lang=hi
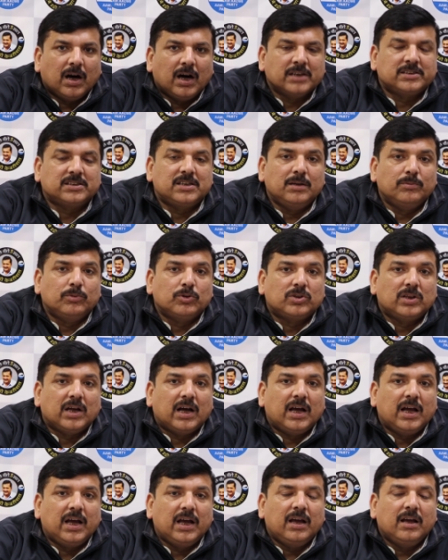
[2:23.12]
असली
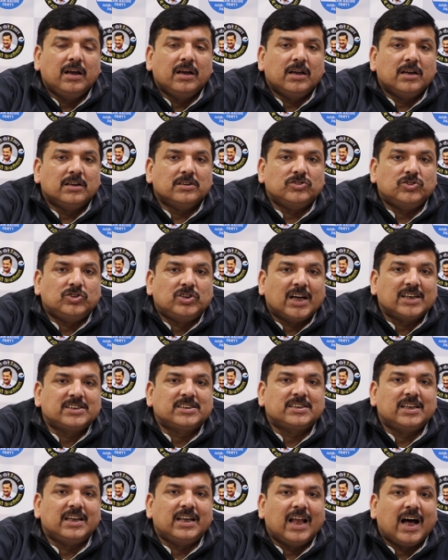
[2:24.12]
मुद्दा है
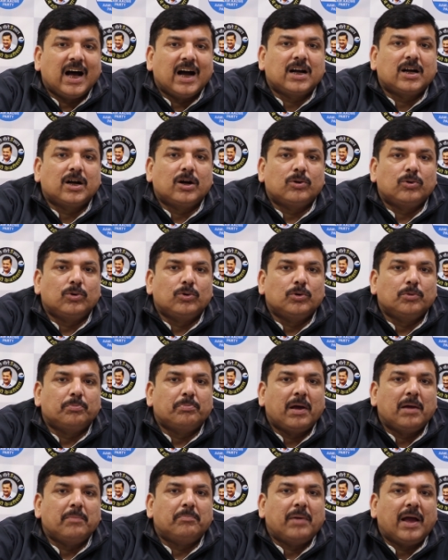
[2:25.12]
दस लाख करोड़
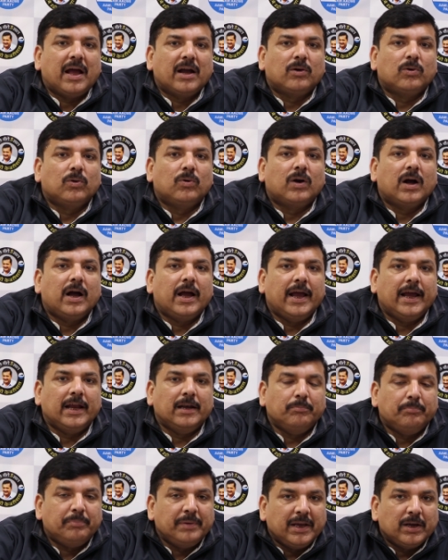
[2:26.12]
रुपए बैंकों का
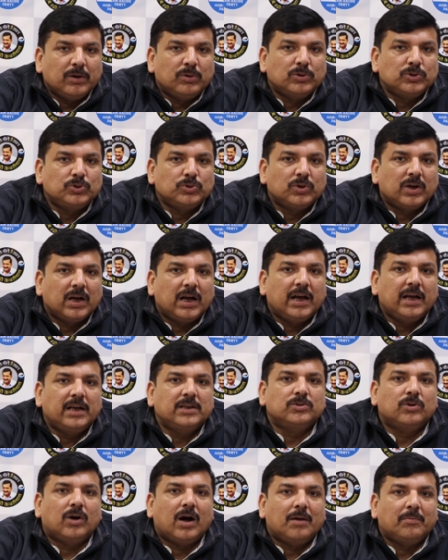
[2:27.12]
एनपीए हो चुका है
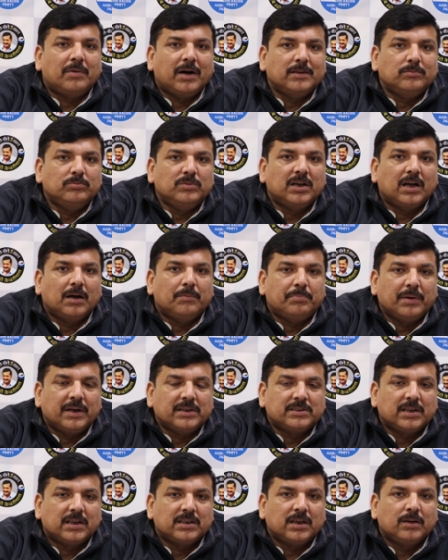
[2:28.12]
जो आम आदमी का
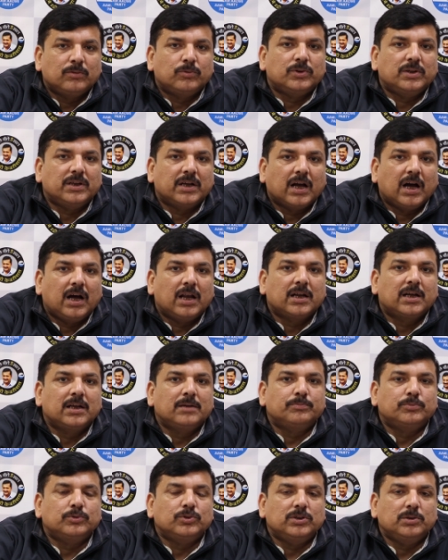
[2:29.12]
पैसा था वो
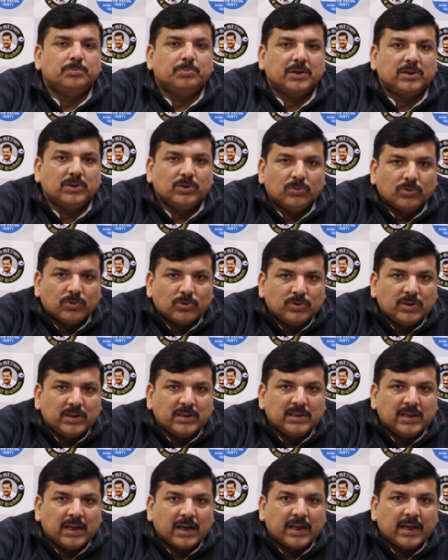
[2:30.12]
निकालकर पूंजीपतियों को दे
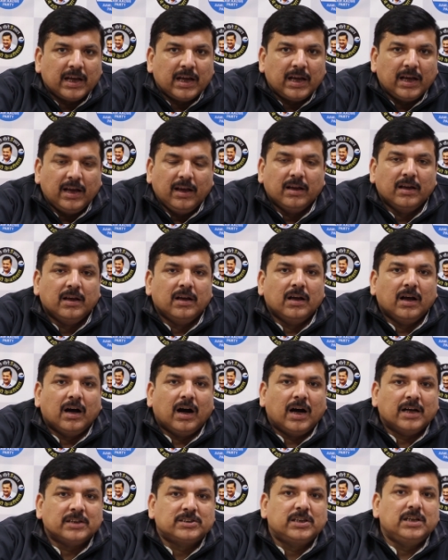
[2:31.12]
दिया गया है
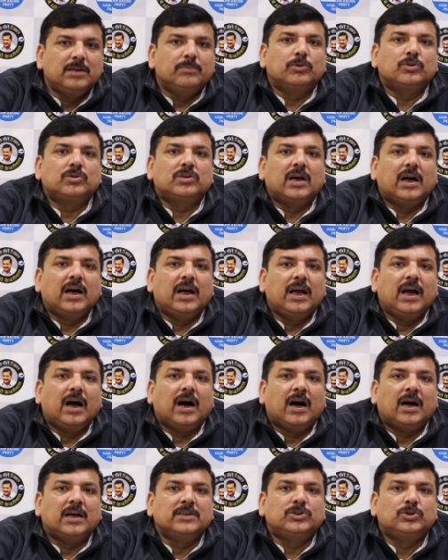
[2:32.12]
असली मुद्दा है
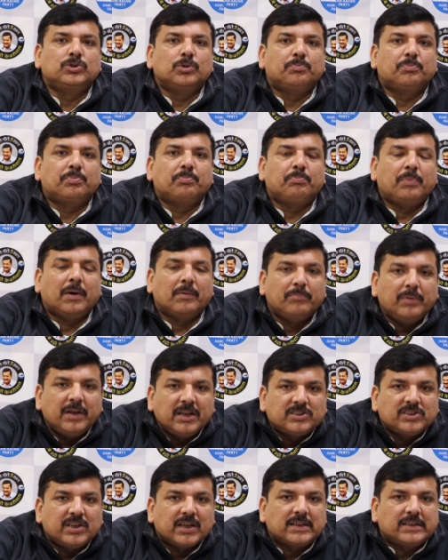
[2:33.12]
आज जो
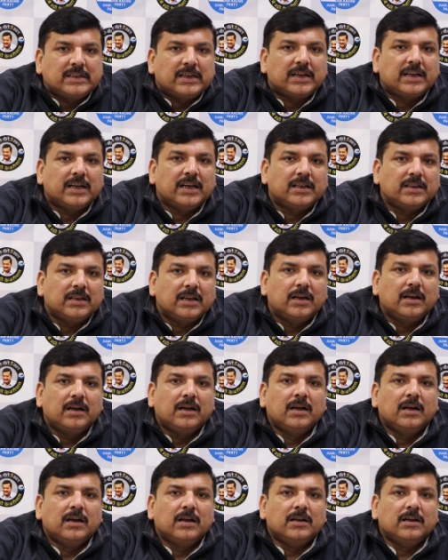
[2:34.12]
पब्लिक सेक्टर के अंदर